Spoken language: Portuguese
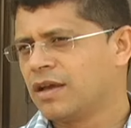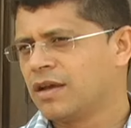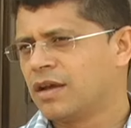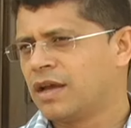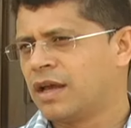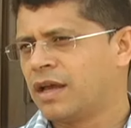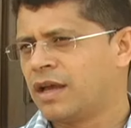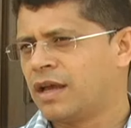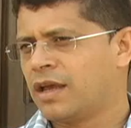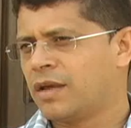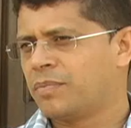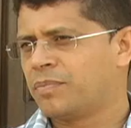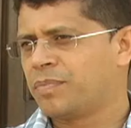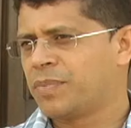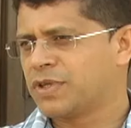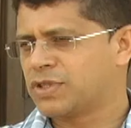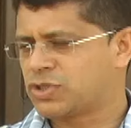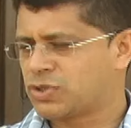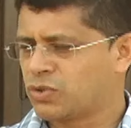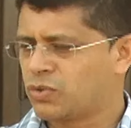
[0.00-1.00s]
é,
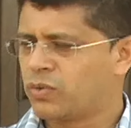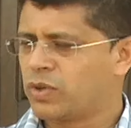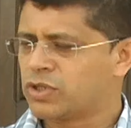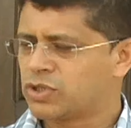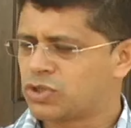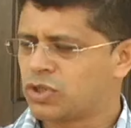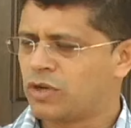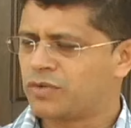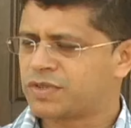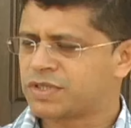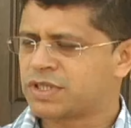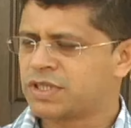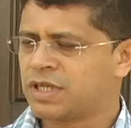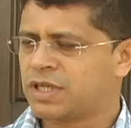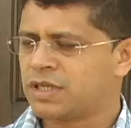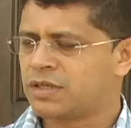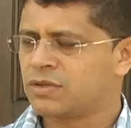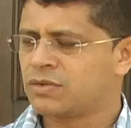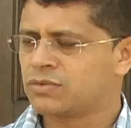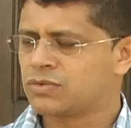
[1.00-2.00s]
pessoas jovens que
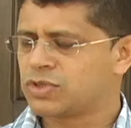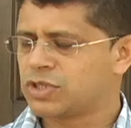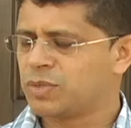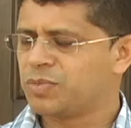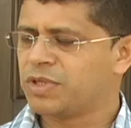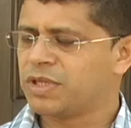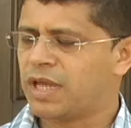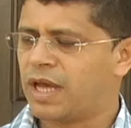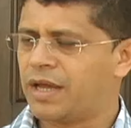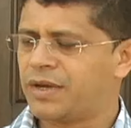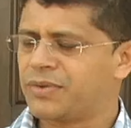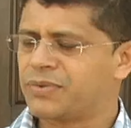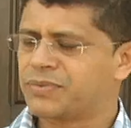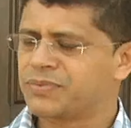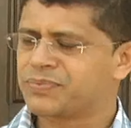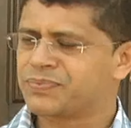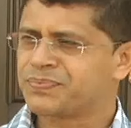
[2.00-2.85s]
entram no seminário.